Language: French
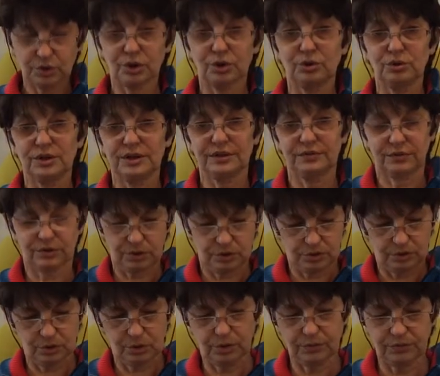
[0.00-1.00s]
dans le livre
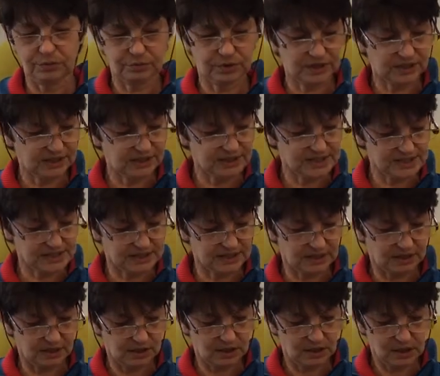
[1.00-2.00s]
que vous voyez
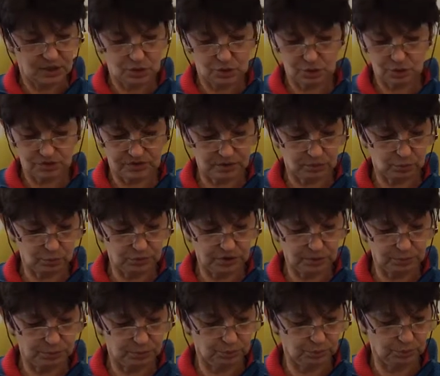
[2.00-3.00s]
ici. C'est
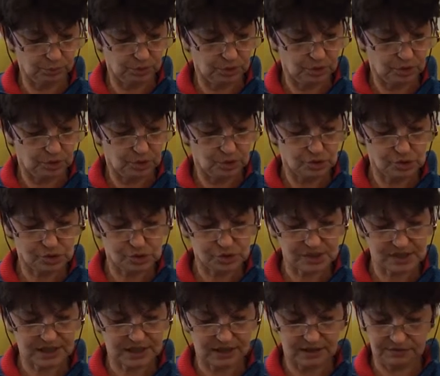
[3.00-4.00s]
tout début
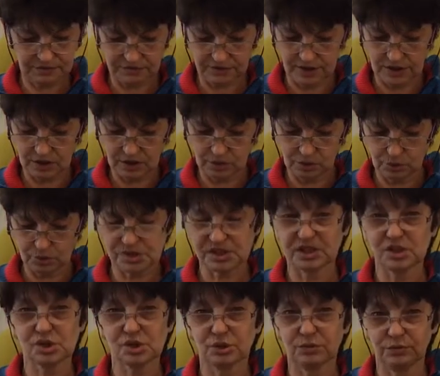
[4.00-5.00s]
jusqu'à la fin de
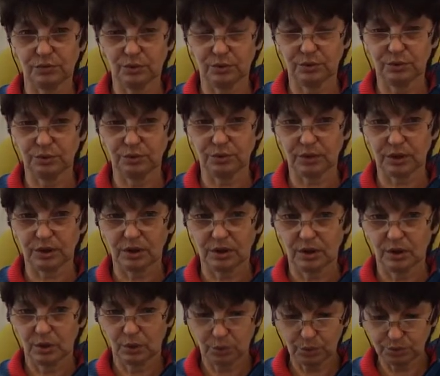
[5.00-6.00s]
cette chevelure
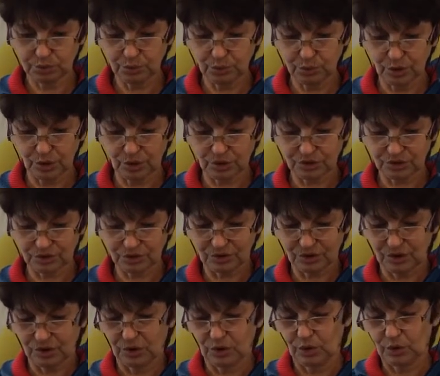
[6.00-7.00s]

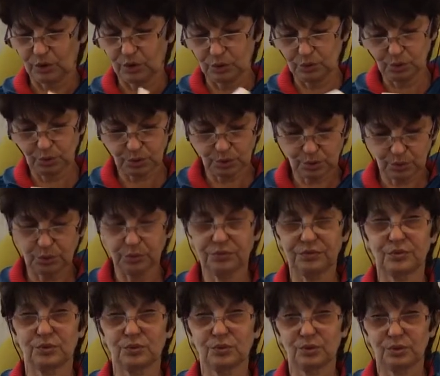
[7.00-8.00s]
ondulante que nous
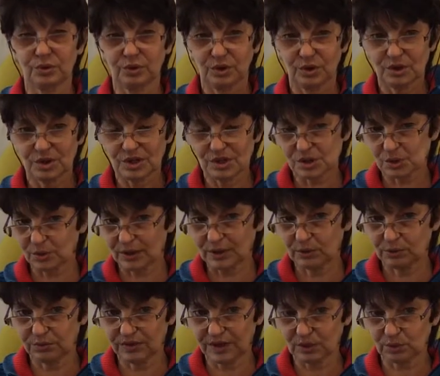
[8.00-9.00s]
retrouvons sur
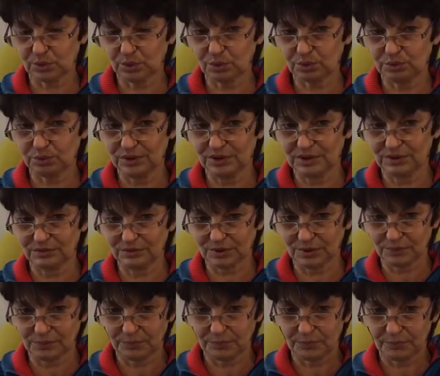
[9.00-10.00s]
la couverture du
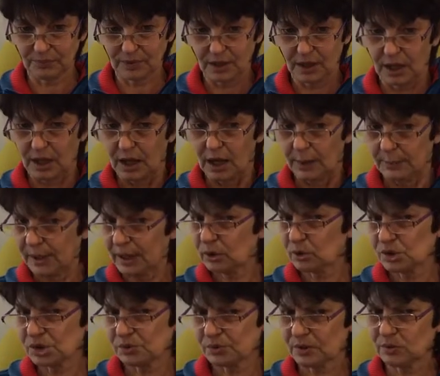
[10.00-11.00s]
livre. Mais
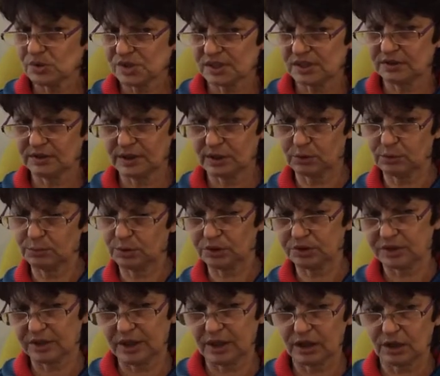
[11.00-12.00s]
elle reçoit aussi des
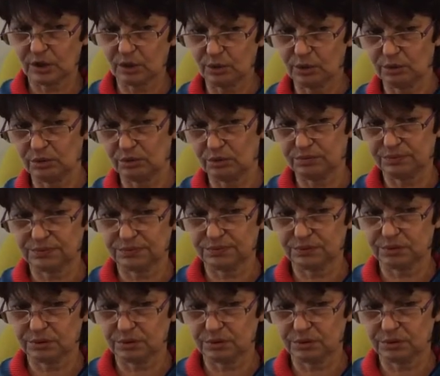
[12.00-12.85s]
commentaires euh,